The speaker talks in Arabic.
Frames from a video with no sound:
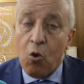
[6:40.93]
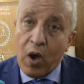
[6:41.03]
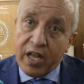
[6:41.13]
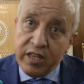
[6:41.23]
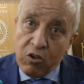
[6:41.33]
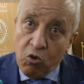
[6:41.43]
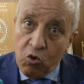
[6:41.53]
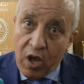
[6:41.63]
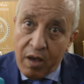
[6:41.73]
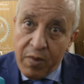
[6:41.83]
وقد
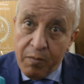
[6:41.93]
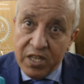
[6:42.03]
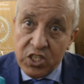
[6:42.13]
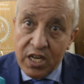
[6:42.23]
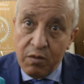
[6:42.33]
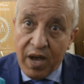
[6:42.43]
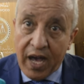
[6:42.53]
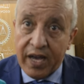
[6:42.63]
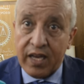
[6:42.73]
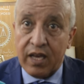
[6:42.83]
نكون أمام جريمة
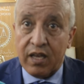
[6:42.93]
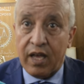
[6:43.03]
حقيق...